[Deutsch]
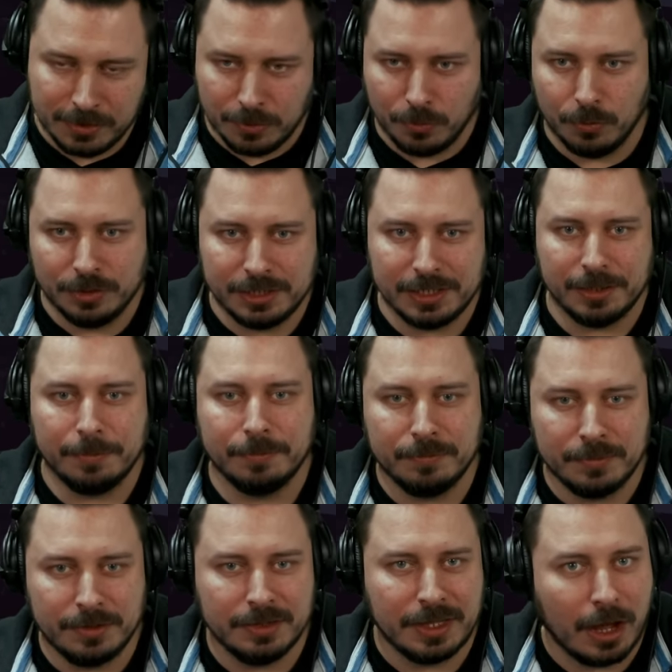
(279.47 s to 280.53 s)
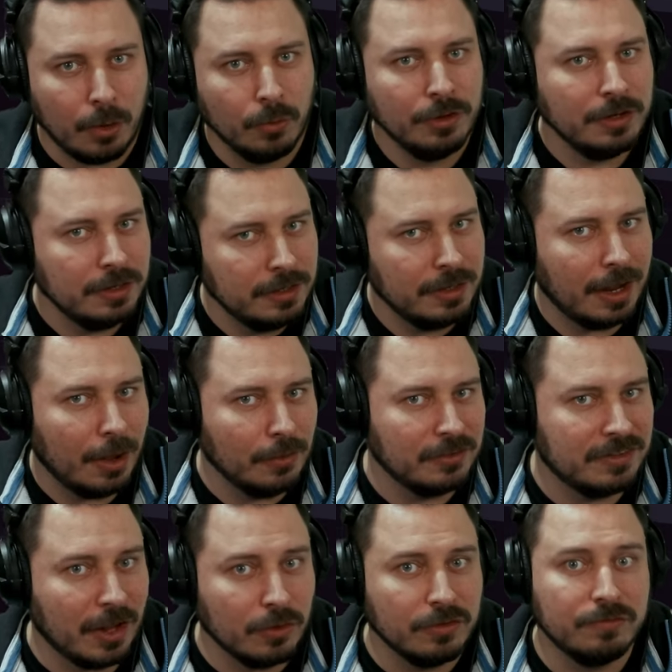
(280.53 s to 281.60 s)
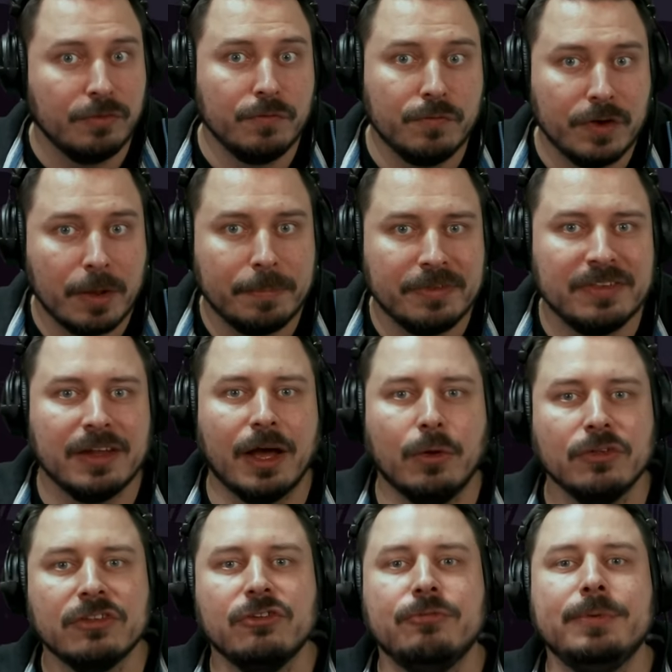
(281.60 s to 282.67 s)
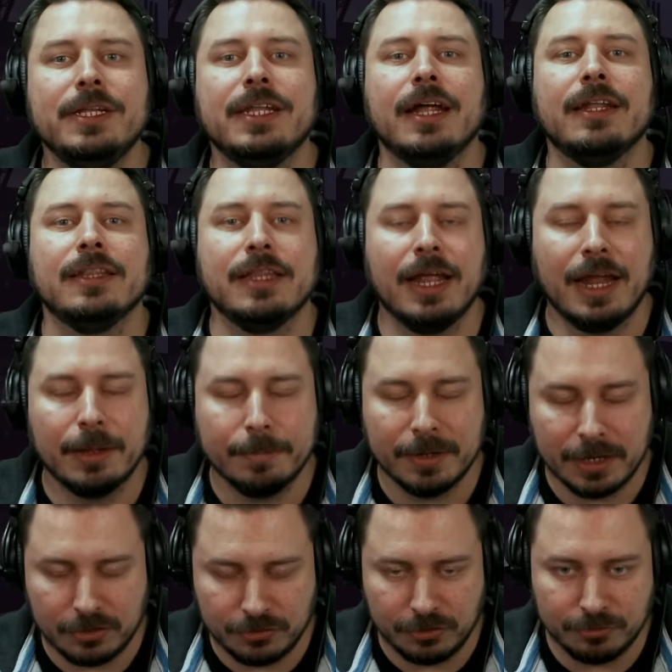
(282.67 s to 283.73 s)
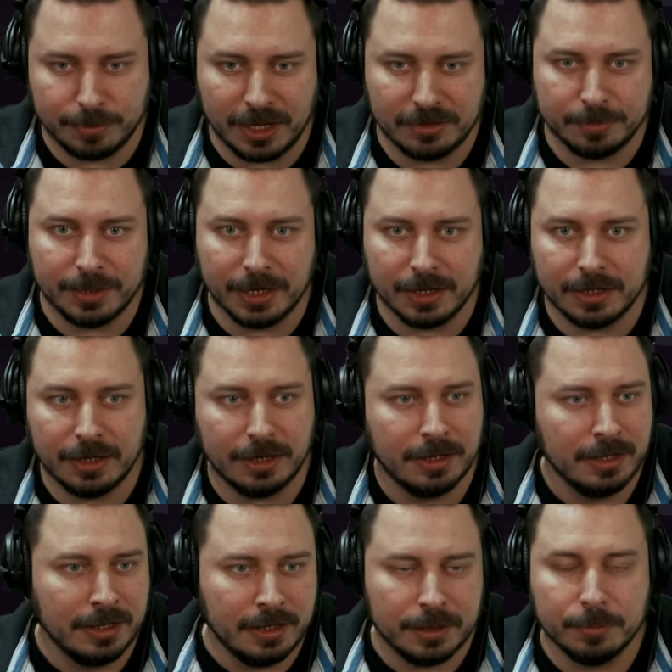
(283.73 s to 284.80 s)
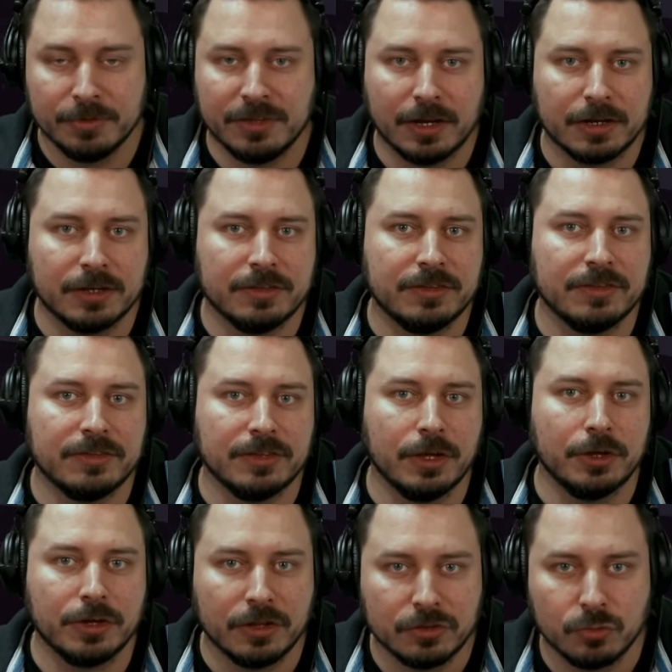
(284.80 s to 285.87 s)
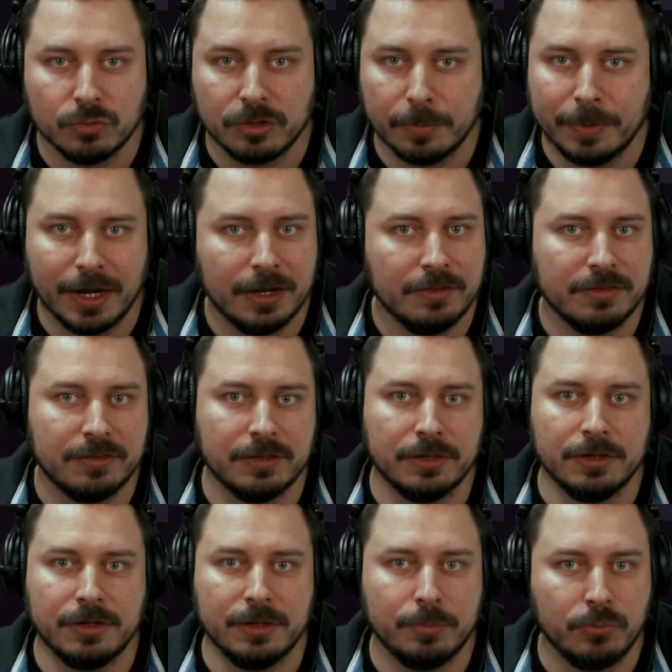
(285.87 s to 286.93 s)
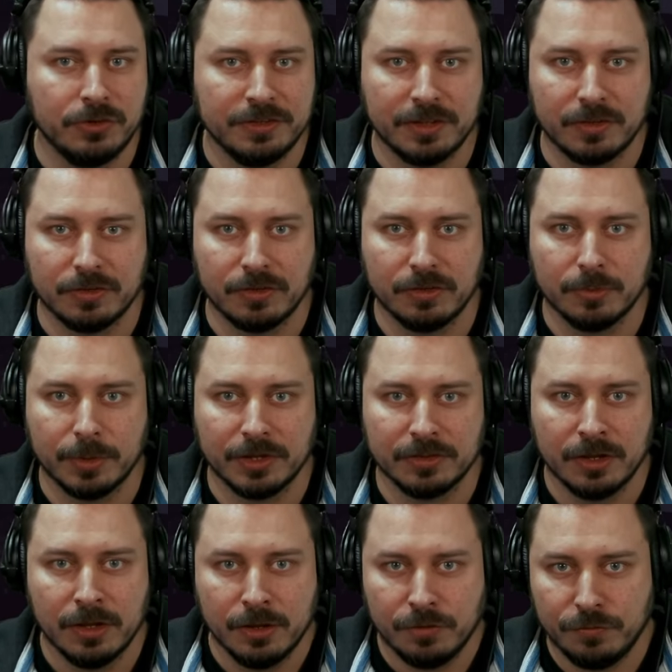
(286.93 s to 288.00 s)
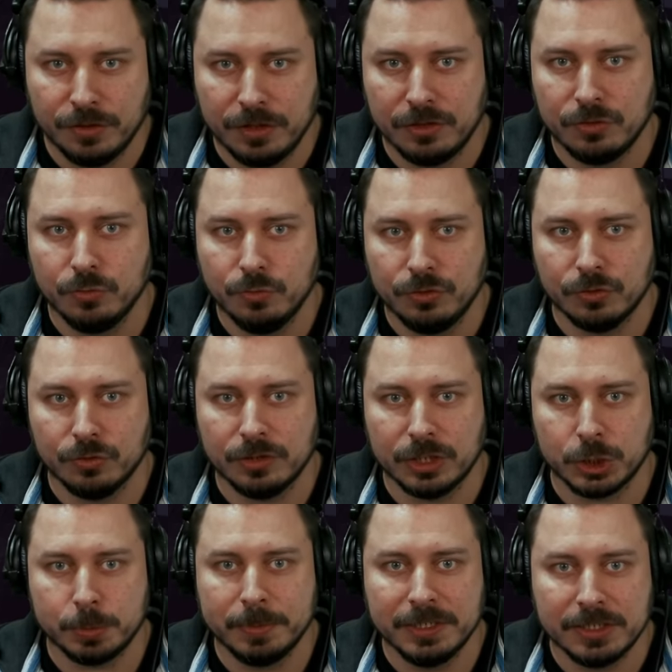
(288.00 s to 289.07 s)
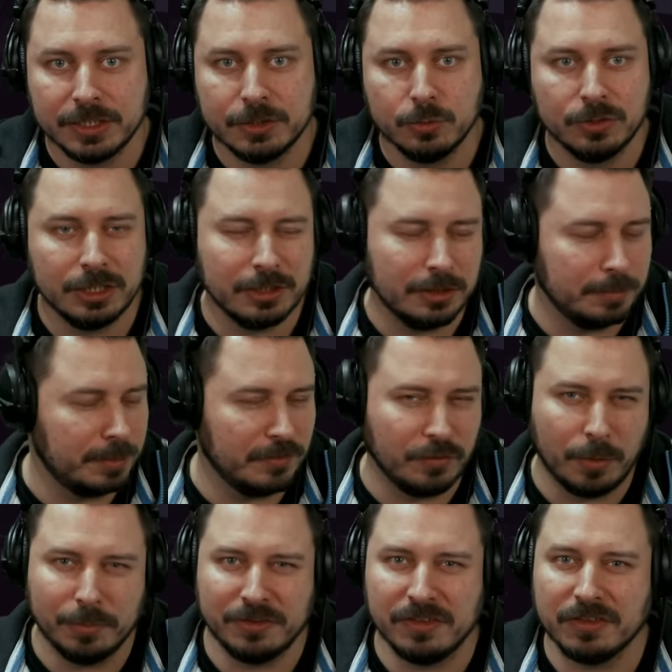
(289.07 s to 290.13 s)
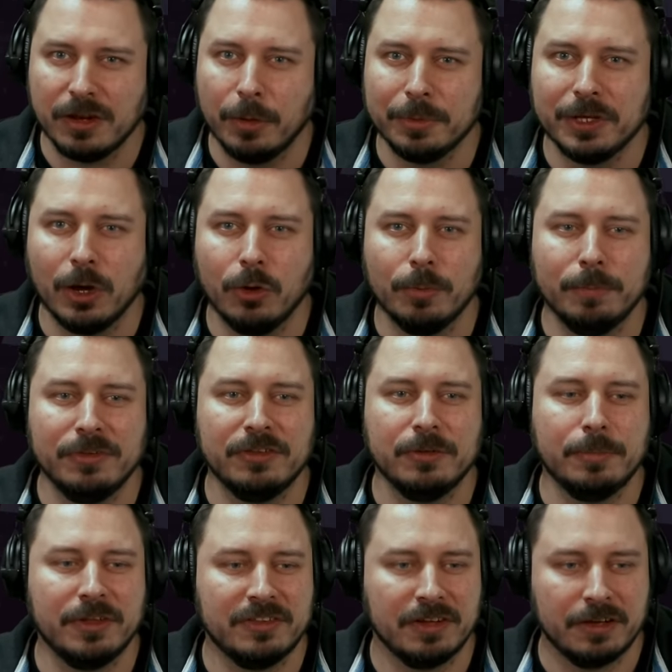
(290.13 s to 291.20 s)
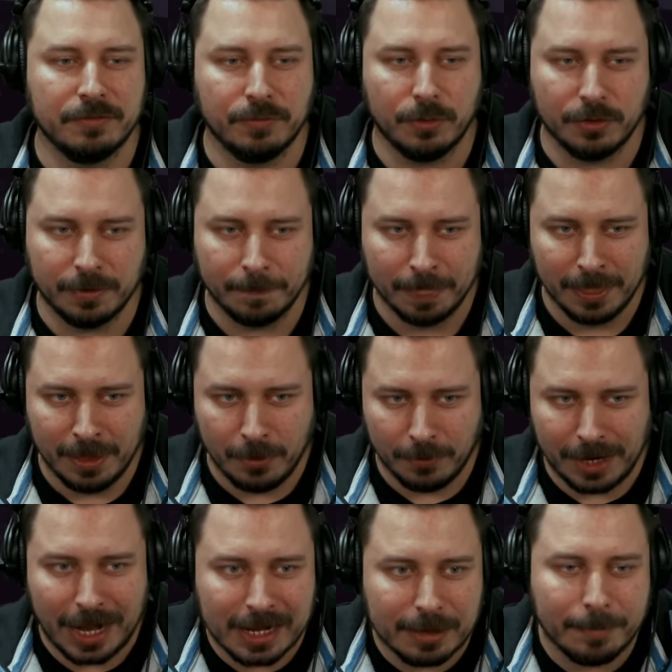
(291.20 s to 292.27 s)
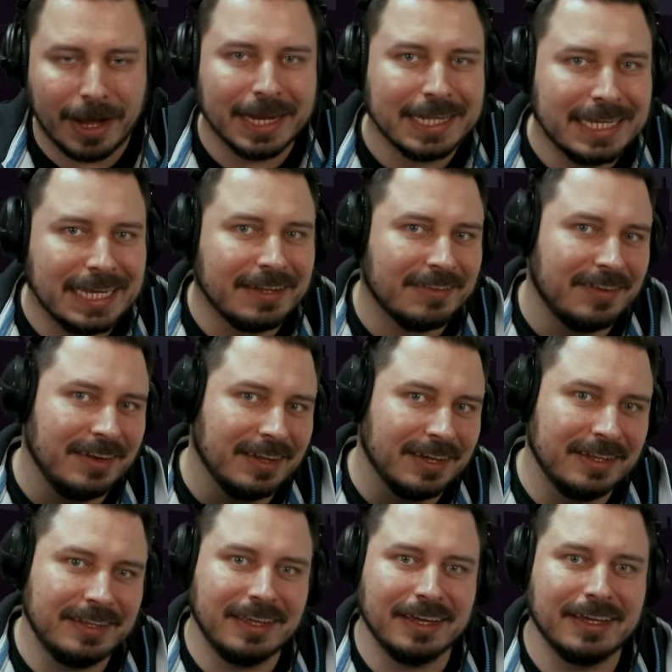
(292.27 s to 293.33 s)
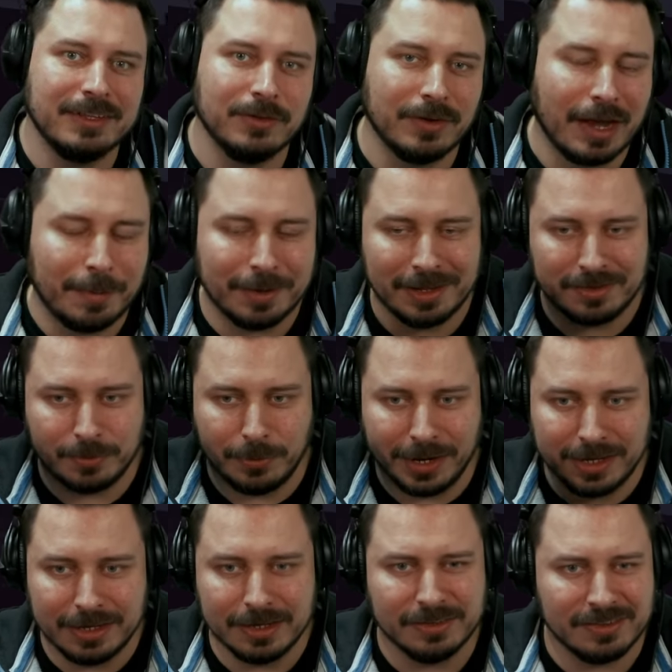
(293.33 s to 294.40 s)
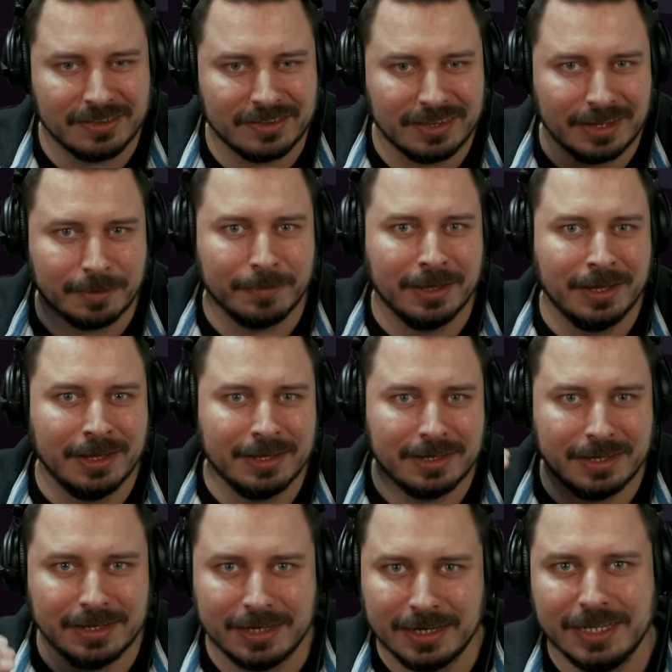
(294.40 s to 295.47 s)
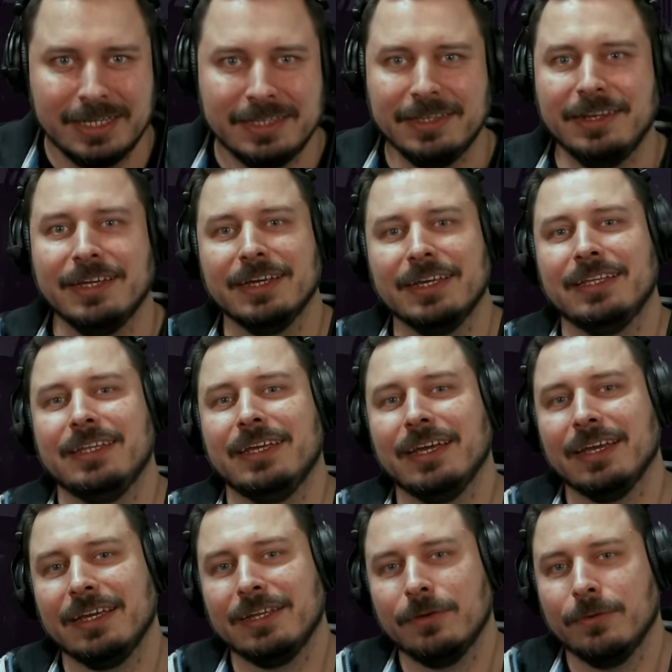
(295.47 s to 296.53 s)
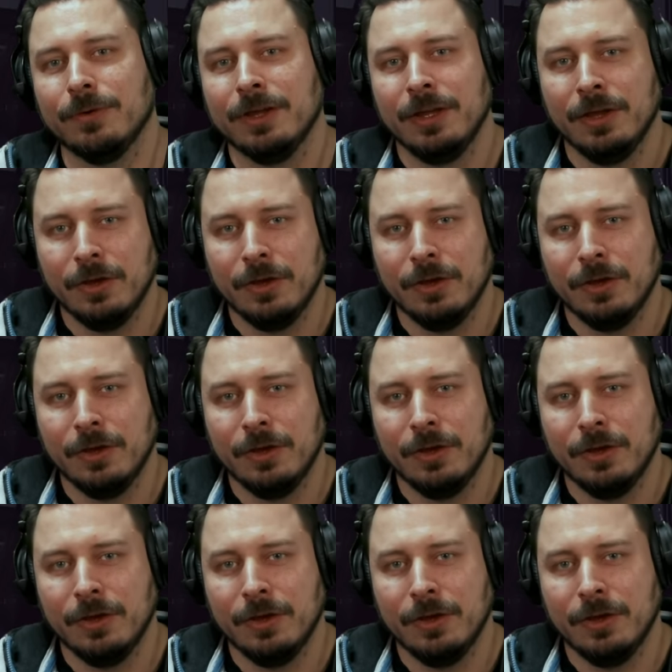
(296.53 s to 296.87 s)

und ähm, da unten aus 1500 ein bisschen rausgespielt hat, dann hat man da schon Spaß mit Arena. Ich muss sagen, es ist äh, ganz gut gebalanced, äh, die Presets und sowas finde ich gut und es spielt sich gut. Die Performance ist, glaube ich, auch ein bisschen besser geworden. Und allgemein geht es in die richtige Richtung, aber das Ranking-System geht nicht in die richtige Richtung.